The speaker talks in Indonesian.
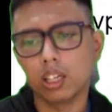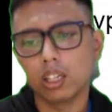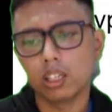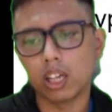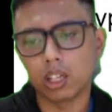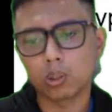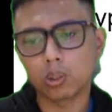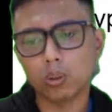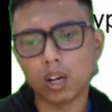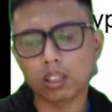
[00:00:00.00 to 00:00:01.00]

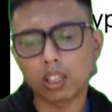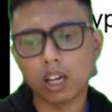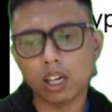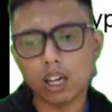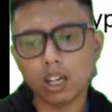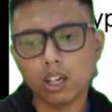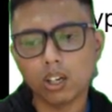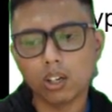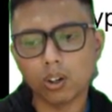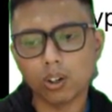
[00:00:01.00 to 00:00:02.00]
yaitu antara
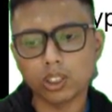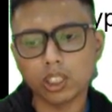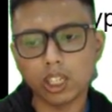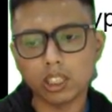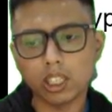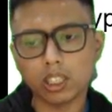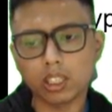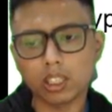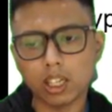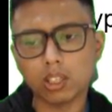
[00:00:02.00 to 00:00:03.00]
oceanic
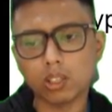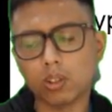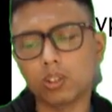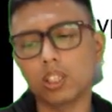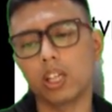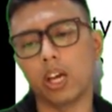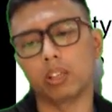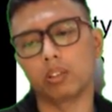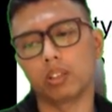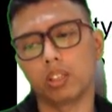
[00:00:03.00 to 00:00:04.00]
dengan kontinen.